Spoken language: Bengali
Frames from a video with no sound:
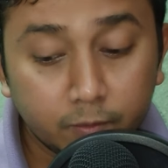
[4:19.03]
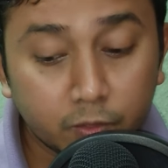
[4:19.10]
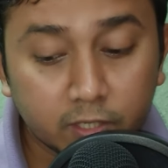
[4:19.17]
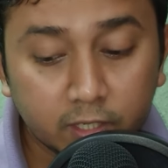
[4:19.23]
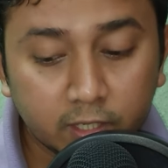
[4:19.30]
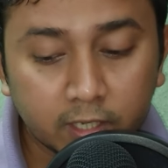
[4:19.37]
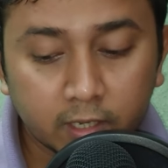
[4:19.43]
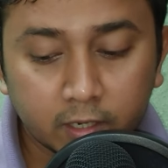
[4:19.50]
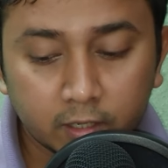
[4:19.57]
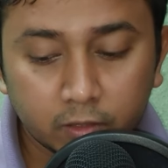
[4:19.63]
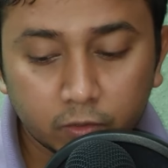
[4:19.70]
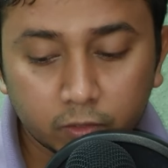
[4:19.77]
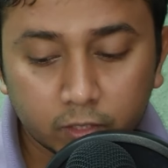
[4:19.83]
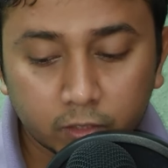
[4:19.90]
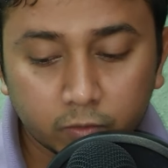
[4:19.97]
এমসিএ এখানে
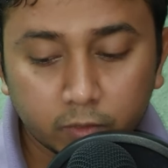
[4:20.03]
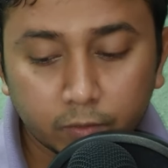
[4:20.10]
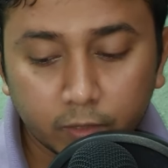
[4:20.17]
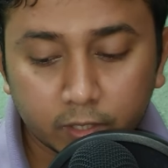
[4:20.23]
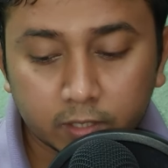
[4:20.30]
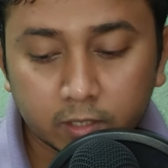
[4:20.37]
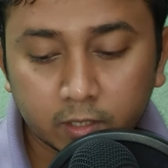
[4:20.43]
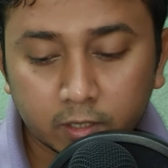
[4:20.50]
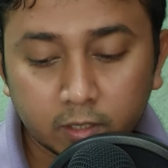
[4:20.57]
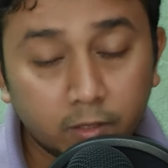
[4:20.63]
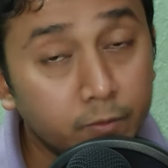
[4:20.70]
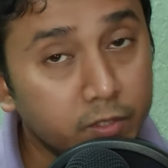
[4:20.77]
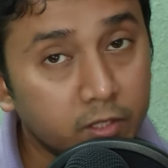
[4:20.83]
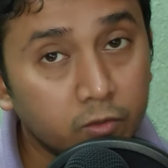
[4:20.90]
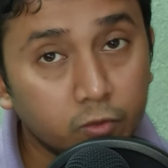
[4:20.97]
রয়েছে তোমার মাস্টার
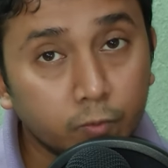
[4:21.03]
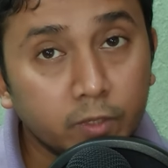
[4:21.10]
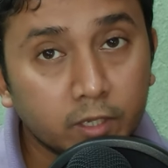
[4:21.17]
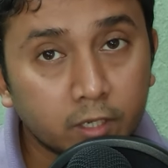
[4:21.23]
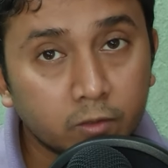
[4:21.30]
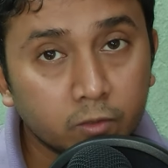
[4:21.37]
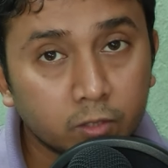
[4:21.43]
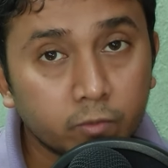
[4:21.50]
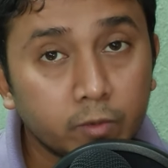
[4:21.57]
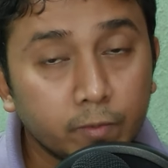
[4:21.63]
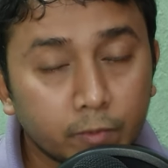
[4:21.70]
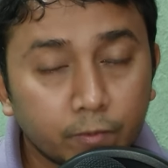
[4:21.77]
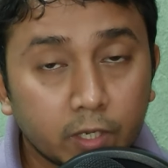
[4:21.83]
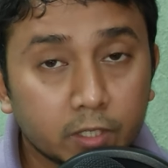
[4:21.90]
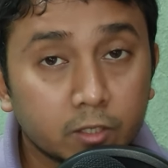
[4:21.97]
এমসিও তুমি এখানে করতে পারো
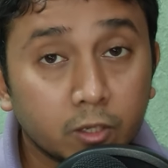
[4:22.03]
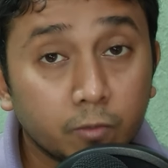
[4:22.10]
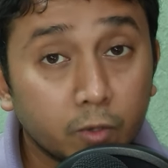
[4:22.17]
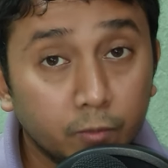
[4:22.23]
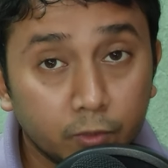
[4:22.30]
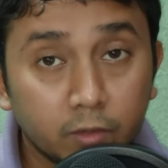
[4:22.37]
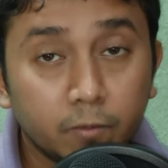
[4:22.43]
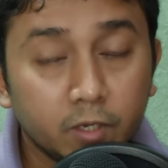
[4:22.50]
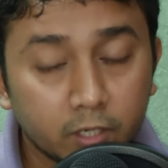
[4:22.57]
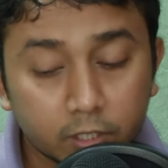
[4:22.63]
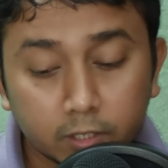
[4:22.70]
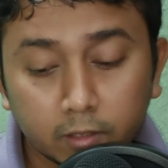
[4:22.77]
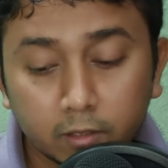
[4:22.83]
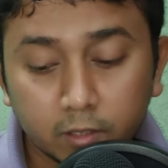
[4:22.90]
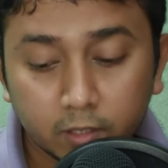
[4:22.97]
মাস্টার অফ কম্পিউটার
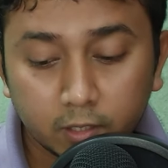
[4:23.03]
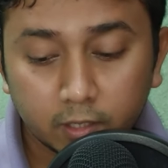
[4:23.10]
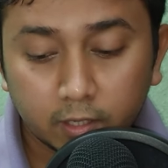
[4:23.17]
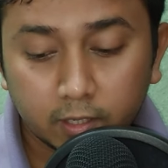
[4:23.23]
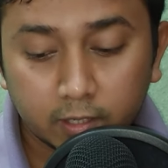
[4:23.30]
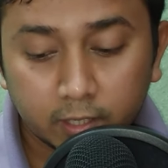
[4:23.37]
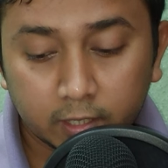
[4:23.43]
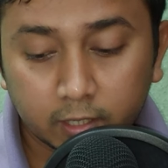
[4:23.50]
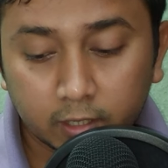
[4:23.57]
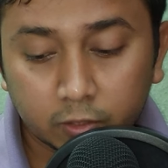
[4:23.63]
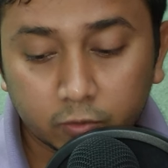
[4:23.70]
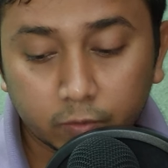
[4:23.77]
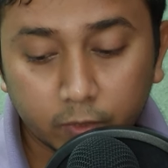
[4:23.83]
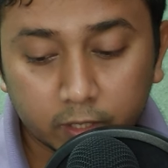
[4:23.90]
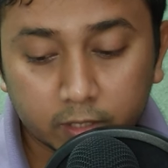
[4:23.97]
অ্যাপ্লিকেশান এছাড়াও
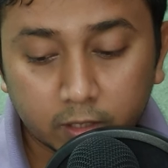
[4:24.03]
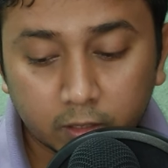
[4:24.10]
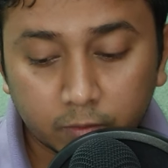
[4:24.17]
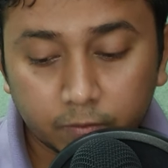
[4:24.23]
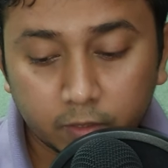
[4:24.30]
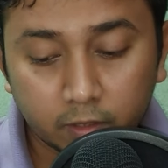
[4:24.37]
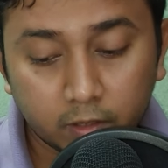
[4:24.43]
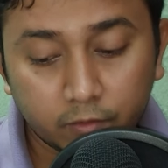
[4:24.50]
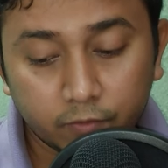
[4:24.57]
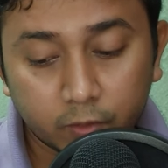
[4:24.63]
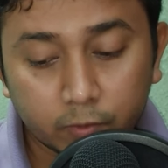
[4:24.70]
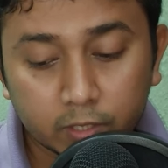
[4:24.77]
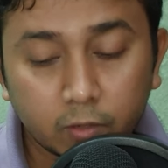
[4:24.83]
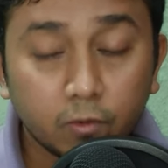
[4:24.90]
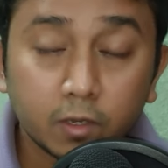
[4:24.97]
তোমার মাস্টার অফ
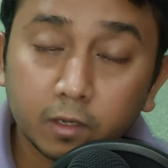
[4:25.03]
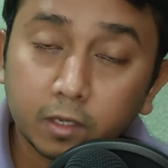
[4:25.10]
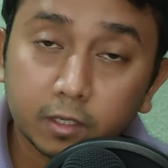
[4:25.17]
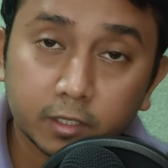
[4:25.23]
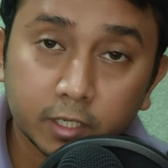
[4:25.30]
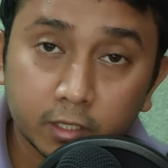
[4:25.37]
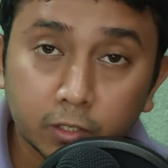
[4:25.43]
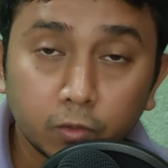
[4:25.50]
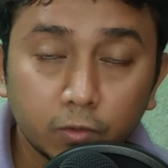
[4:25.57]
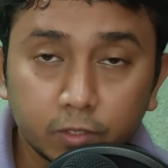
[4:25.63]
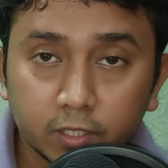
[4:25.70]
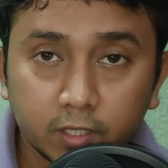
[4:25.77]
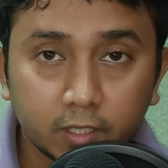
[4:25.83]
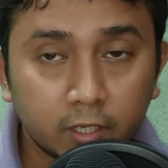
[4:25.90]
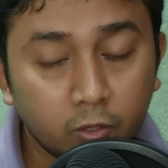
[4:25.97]
ফার্মাকুলার
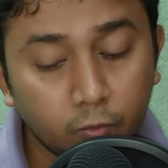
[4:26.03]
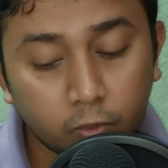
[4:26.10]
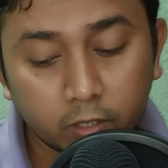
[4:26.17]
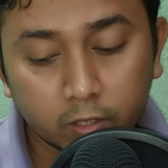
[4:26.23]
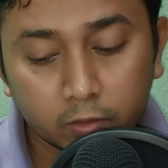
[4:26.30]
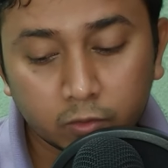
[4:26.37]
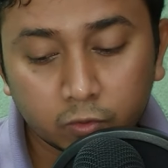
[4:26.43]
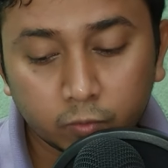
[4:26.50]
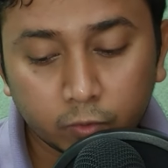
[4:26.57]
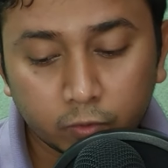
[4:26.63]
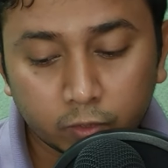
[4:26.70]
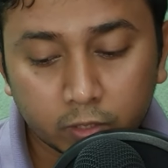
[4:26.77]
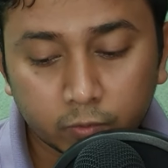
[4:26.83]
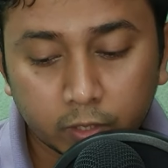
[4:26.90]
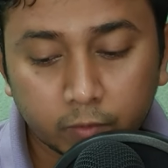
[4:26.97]
টেকনোলজি এর উপরে কিন্তু তুমি
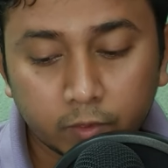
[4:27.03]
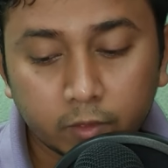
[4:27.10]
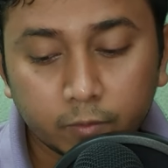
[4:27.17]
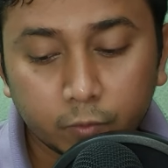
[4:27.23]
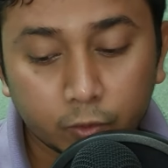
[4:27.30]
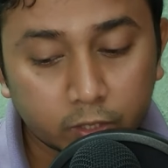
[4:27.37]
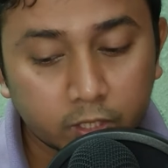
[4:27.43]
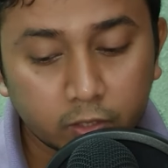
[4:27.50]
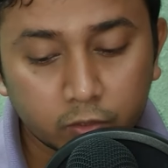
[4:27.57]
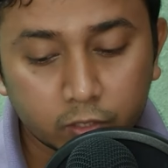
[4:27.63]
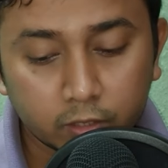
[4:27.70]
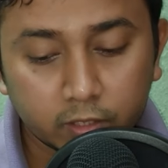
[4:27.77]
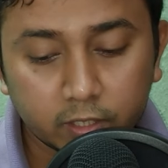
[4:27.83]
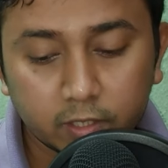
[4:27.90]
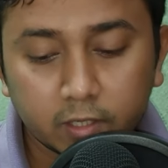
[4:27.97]
করতে পারবে পোস্ট
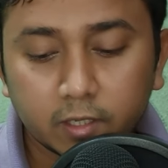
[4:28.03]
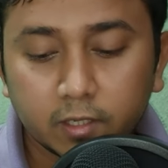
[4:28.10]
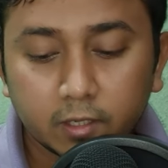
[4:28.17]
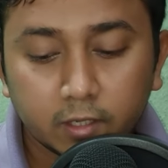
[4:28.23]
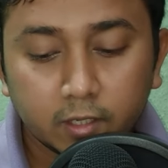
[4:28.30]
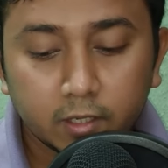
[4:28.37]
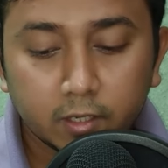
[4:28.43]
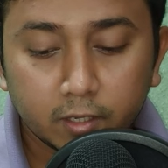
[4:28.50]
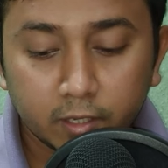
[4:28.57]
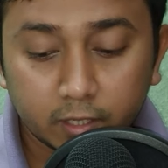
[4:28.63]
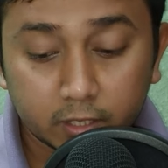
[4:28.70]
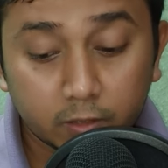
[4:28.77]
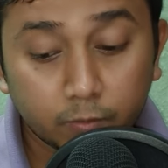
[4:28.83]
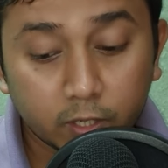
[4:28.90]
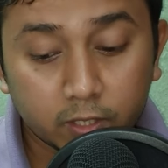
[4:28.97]
গ্রাজুয়েশন ডিগ্রি
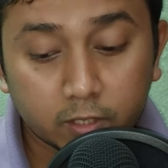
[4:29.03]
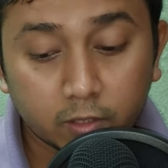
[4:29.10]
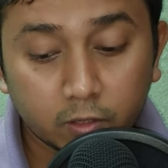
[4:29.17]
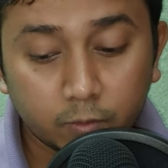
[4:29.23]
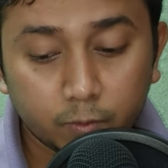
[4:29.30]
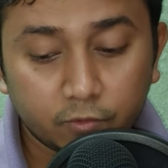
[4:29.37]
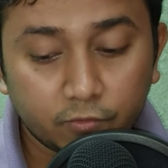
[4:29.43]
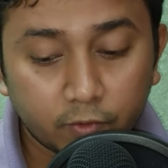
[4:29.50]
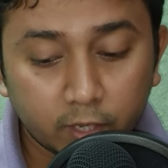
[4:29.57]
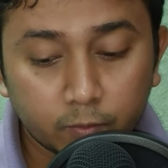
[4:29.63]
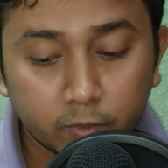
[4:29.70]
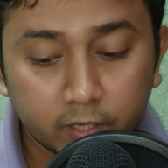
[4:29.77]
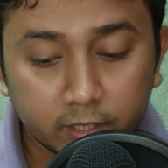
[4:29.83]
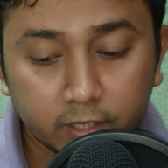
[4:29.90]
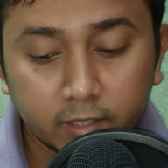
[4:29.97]
নেক্সট মাস্টার অফ
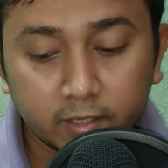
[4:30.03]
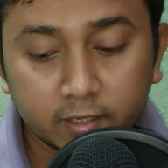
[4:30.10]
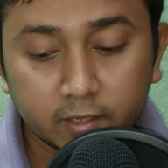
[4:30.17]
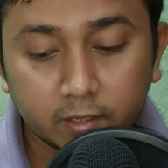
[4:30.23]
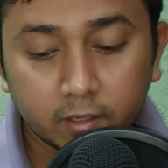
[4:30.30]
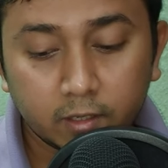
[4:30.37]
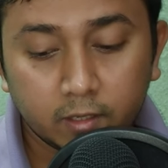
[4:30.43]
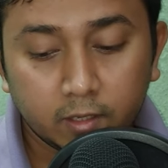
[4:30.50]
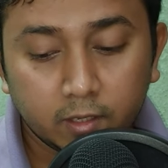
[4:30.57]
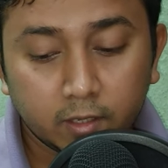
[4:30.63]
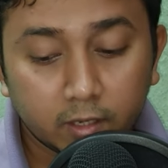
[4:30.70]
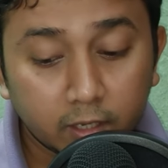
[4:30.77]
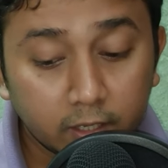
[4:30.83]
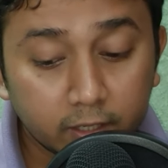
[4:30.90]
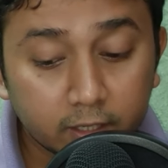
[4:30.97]
ফার্মা ইন
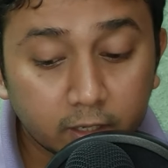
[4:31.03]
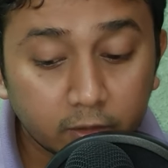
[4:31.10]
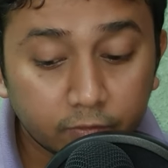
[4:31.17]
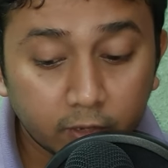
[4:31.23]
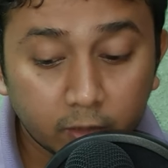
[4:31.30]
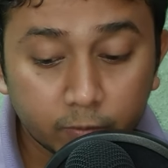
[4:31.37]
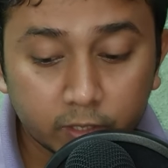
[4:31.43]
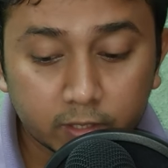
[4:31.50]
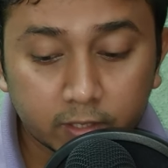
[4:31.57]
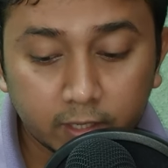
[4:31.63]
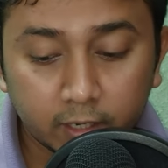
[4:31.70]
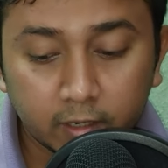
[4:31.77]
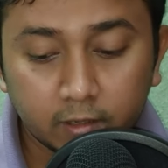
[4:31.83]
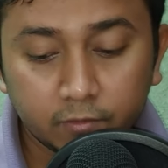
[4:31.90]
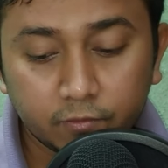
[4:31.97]
ক্লিনিক্যাল ফার্মেসি
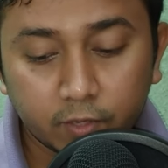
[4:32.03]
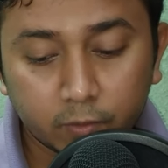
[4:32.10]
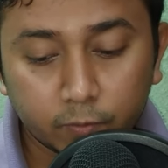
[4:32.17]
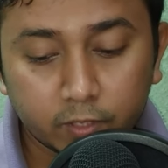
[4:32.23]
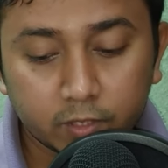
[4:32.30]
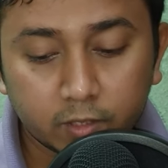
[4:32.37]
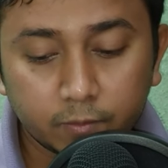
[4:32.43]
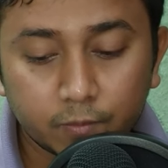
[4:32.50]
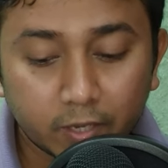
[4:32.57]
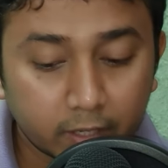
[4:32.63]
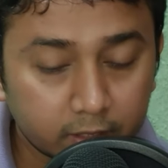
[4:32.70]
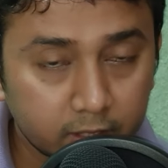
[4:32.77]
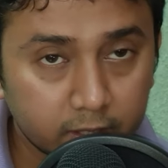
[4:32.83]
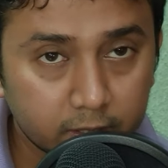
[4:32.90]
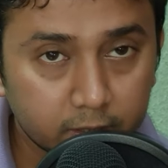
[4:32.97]
অ্যান্ড ফার্মেসি
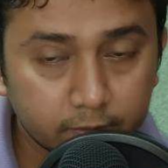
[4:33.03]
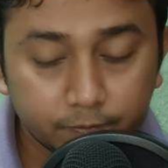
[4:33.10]
প্র্যাকটিস